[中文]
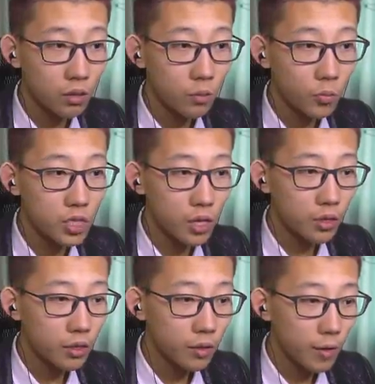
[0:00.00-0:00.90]
不是，
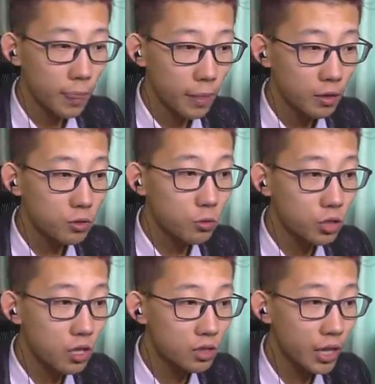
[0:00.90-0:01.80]
就
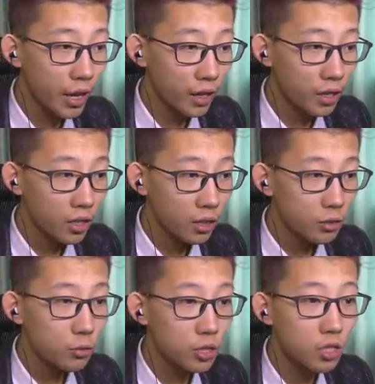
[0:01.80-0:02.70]
剩下，
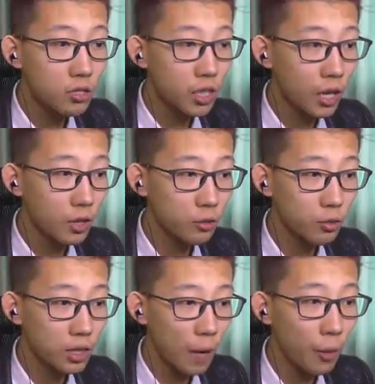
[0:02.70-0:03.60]
就剩下除
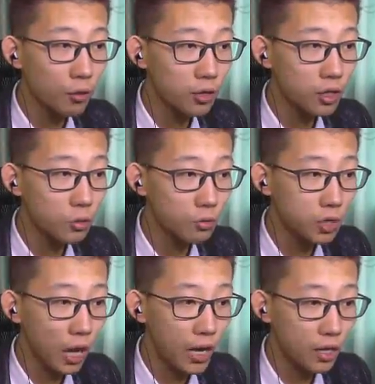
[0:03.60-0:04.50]
了拿炮的一些东
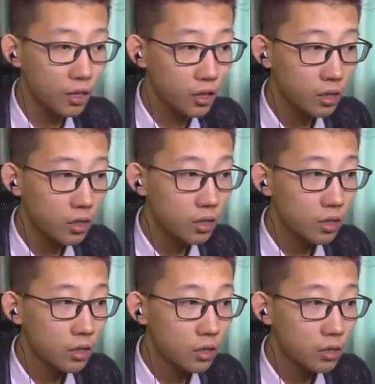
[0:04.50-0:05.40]
西。哎，
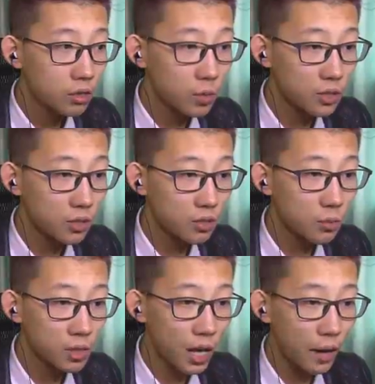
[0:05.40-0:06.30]
怎么死的这
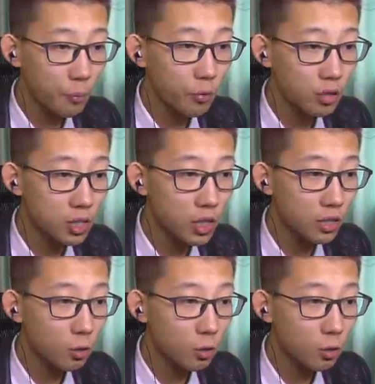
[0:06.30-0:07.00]
么惨？不过这个